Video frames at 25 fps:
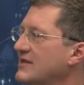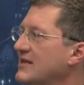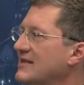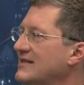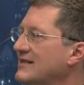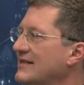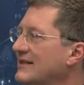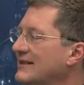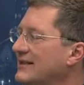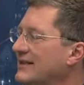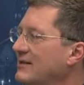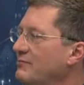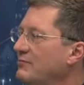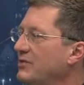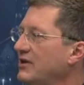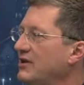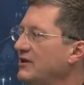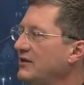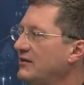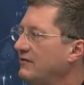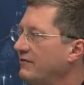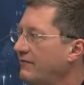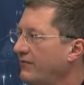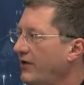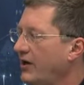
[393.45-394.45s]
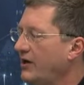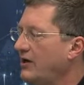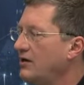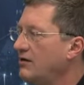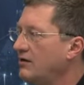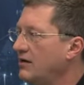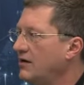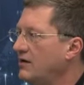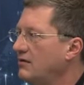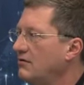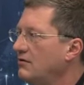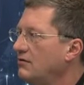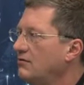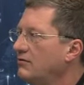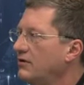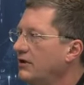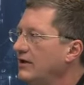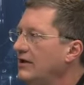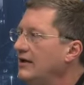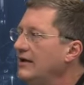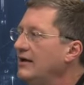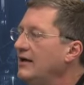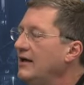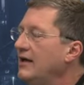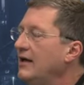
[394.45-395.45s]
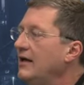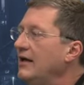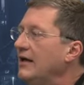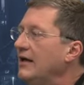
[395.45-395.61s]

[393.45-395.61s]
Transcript: Der sagt nämlich, Fracking-Technologie